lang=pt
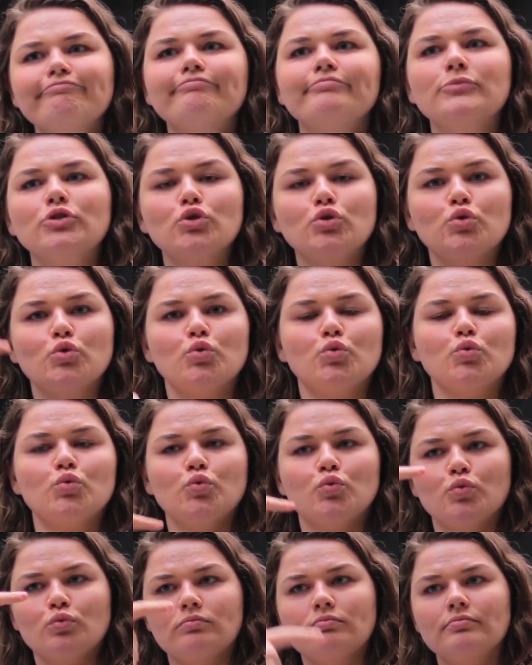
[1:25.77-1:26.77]

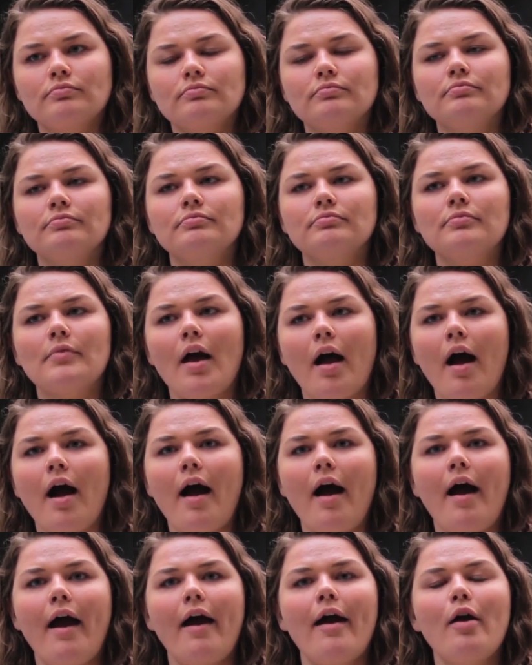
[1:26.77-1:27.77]
oportunidade em ser a
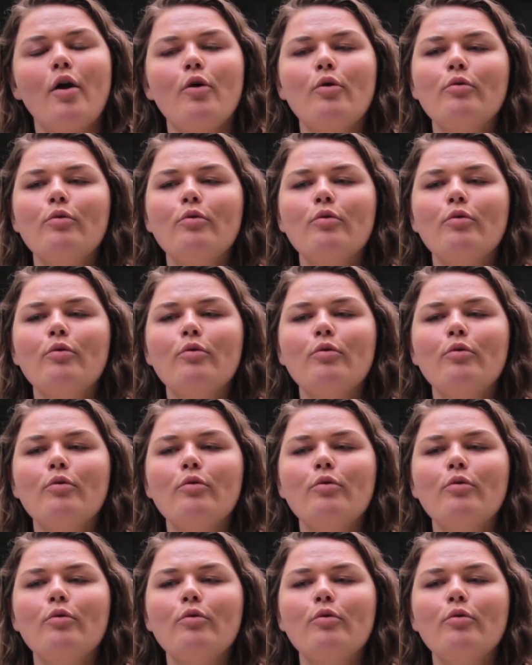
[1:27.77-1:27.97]
primeira